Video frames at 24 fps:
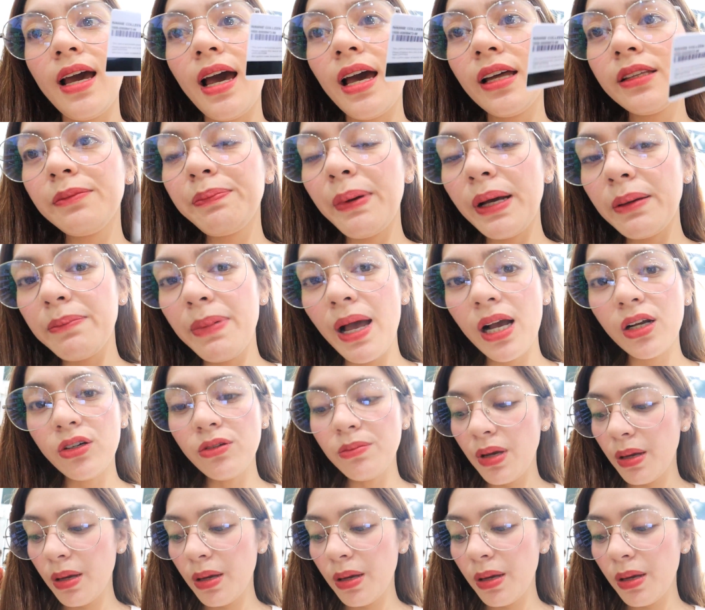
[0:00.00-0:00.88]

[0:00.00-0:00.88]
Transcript: At pag bagong